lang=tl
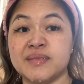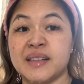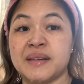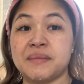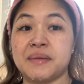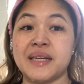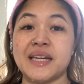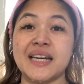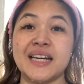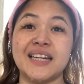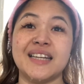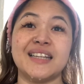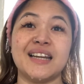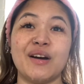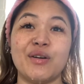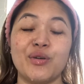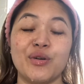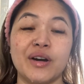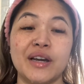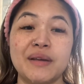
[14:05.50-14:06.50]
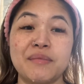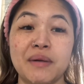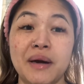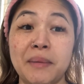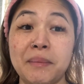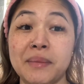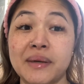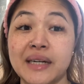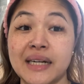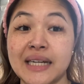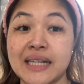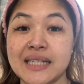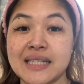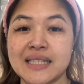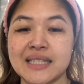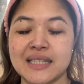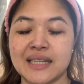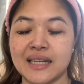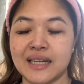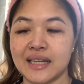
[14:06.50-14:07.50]
May nakita ko kay Ma'am
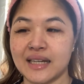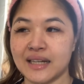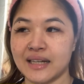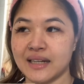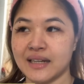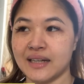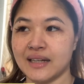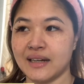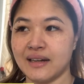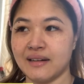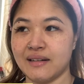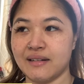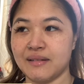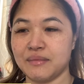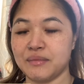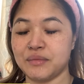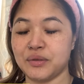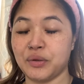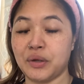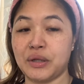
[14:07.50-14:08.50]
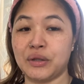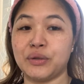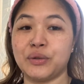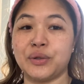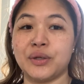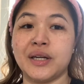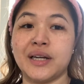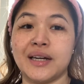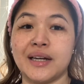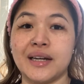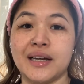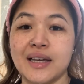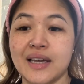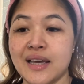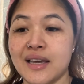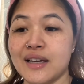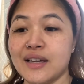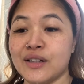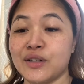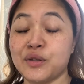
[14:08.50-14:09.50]
Riggs. Um, kwento ko lang
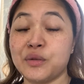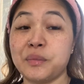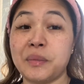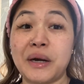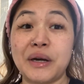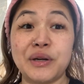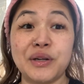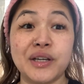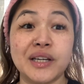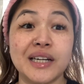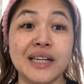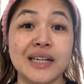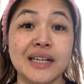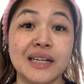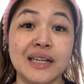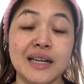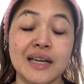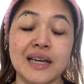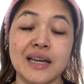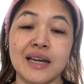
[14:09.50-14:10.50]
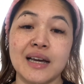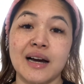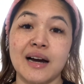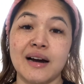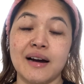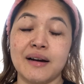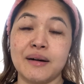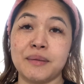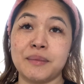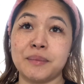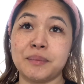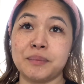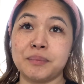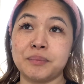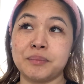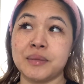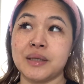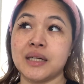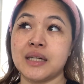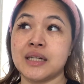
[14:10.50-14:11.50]
kung paano niyang um,